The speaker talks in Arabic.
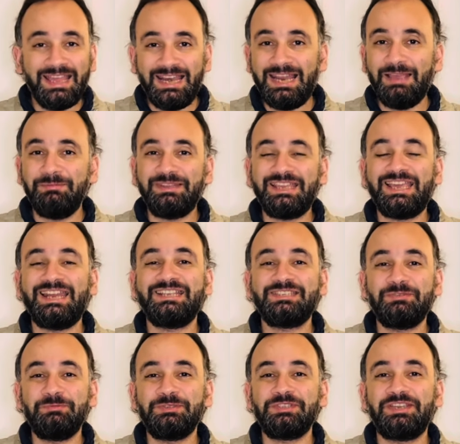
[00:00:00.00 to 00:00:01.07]
لعبه الكراسي
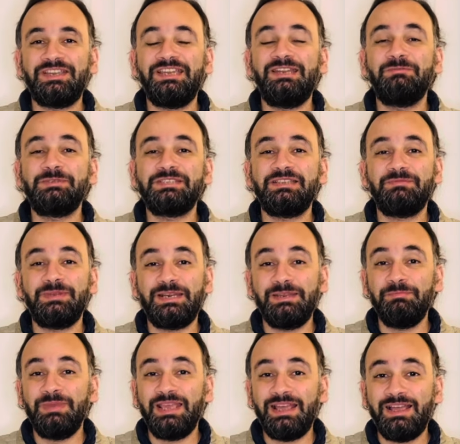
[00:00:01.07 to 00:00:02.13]
الموسيقيه اللي مستمرين
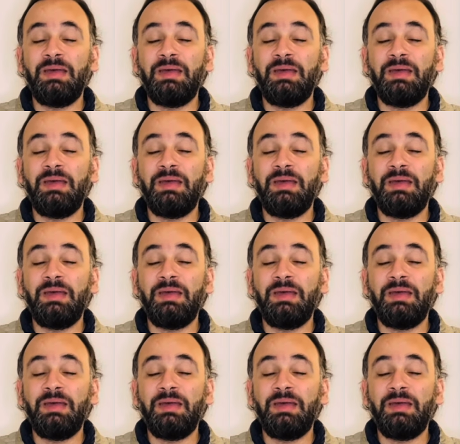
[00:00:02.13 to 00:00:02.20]
بيها